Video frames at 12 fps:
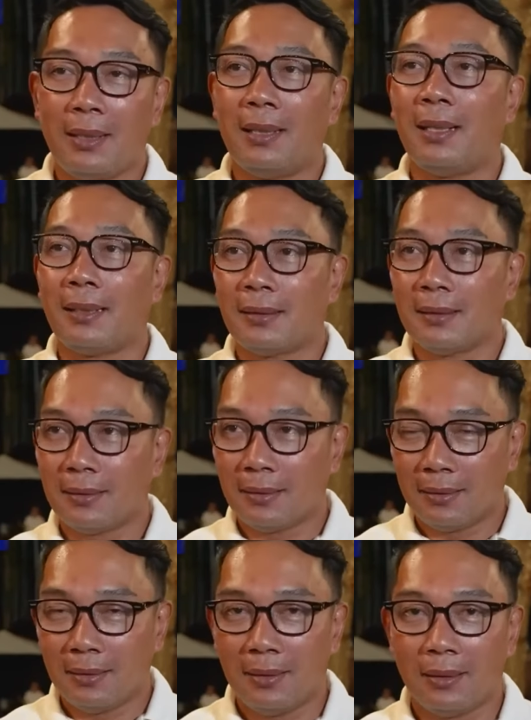
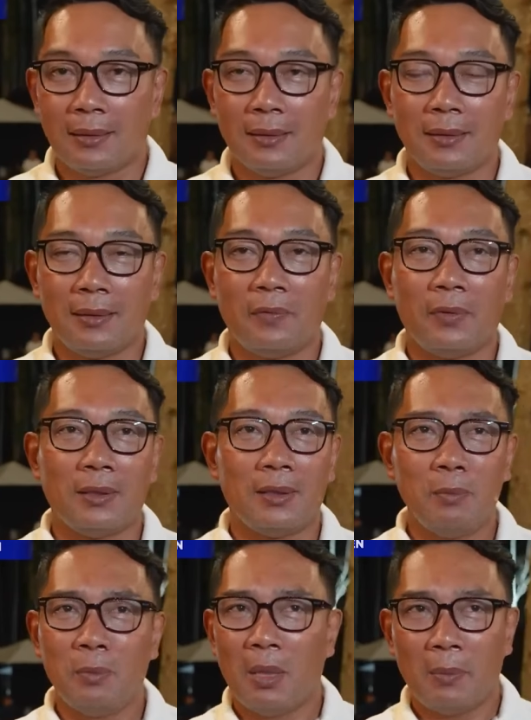rileks yang sifat
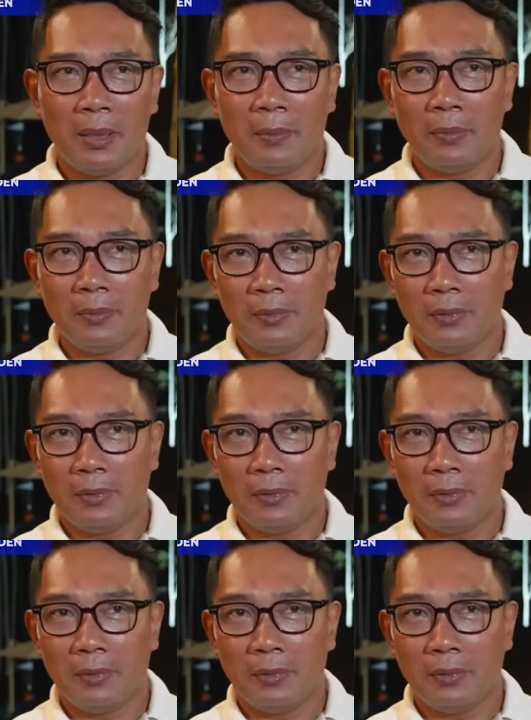bapak